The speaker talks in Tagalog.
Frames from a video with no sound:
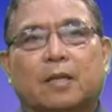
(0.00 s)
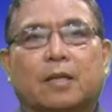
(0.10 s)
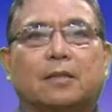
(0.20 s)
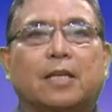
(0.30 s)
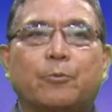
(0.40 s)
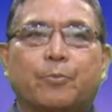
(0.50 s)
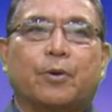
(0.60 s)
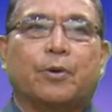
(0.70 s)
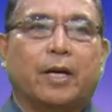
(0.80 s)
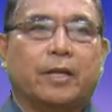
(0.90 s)
Nga tayo
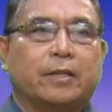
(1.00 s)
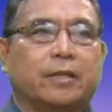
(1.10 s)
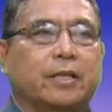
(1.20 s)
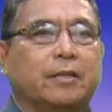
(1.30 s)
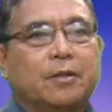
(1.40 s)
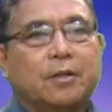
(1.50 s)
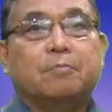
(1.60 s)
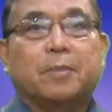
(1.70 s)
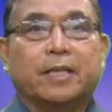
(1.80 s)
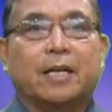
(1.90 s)
po ay hindi
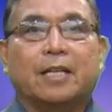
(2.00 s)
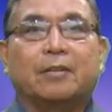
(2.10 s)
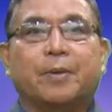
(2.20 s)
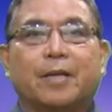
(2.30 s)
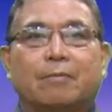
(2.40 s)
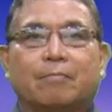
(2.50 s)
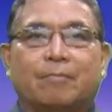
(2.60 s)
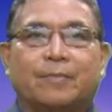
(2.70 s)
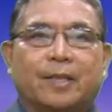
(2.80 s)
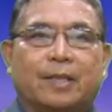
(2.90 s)
maging
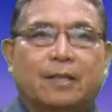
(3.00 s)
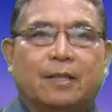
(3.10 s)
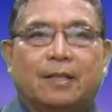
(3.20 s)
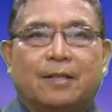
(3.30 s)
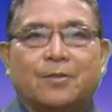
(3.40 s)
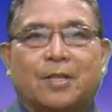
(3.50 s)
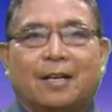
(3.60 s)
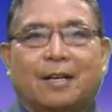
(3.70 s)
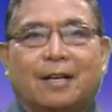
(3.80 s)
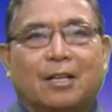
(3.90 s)
alipin
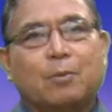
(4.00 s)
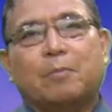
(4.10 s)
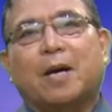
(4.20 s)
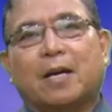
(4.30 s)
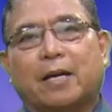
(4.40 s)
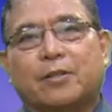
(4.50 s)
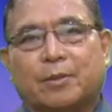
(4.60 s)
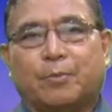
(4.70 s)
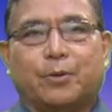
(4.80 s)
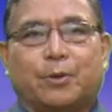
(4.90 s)
sa anumang bagay
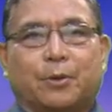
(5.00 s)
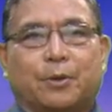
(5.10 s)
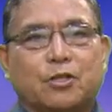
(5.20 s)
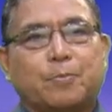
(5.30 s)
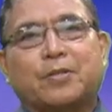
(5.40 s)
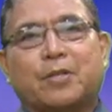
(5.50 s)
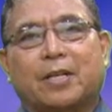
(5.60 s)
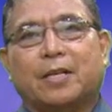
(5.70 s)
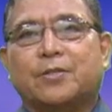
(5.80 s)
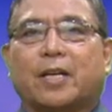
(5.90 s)
sa mundo,
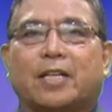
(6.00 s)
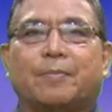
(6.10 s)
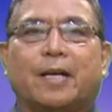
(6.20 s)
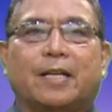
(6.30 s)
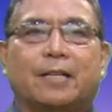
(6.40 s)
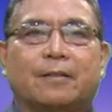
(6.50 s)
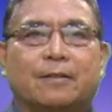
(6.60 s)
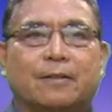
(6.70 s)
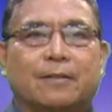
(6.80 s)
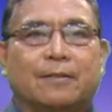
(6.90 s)
especially sa kayamanan.
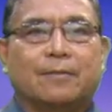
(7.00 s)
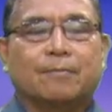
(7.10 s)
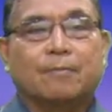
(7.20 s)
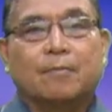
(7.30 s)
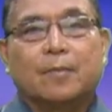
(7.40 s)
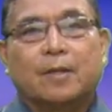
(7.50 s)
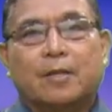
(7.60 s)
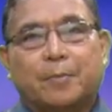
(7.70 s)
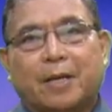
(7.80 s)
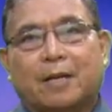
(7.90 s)

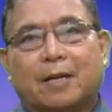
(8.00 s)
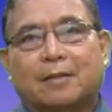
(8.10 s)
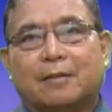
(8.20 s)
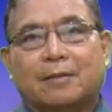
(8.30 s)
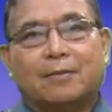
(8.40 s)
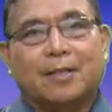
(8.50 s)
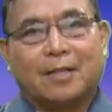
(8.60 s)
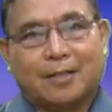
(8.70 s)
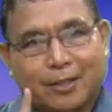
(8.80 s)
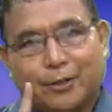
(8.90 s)
Pagkat
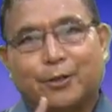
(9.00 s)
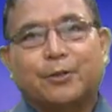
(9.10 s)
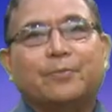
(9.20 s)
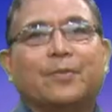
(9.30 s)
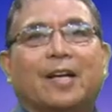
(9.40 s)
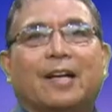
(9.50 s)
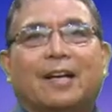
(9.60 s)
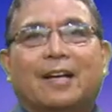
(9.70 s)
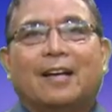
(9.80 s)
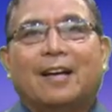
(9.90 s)
tandaan ninyo,
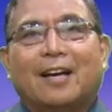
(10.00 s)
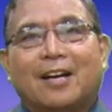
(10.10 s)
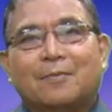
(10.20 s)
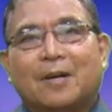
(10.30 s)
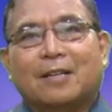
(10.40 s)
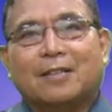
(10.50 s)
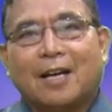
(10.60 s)
ang mga